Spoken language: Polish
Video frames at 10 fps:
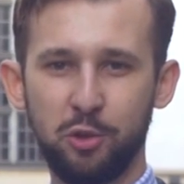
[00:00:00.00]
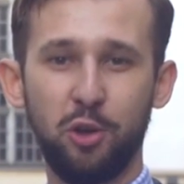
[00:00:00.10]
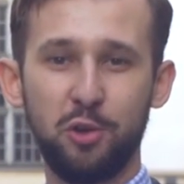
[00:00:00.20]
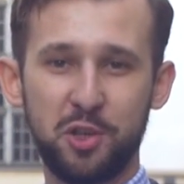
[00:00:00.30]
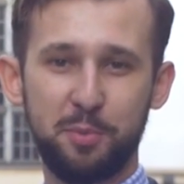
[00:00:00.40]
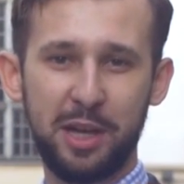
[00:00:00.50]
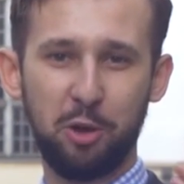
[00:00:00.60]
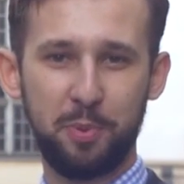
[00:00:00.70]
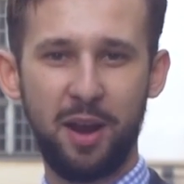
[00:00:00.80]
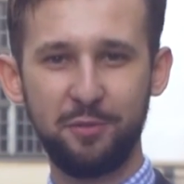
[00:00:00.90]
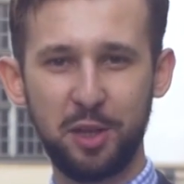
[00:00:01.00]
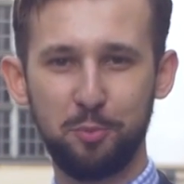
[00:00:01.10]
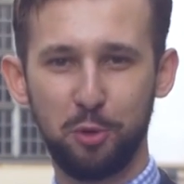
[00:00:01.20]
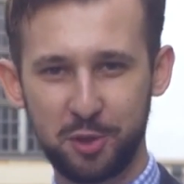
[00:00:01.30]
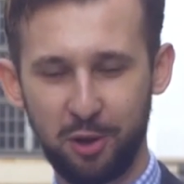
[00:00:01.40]
To, żeby jako
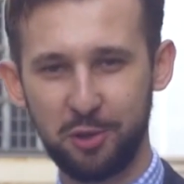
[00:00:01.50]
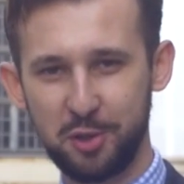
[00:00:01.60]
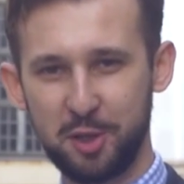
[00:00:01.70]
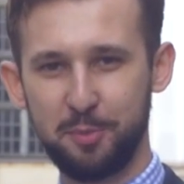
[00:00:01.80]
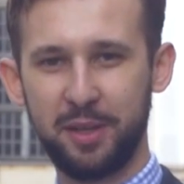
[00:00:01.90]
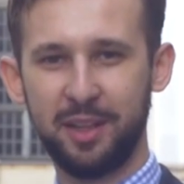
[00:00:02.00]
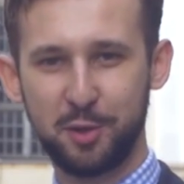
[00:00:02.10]
prawnik móc chodzić sobie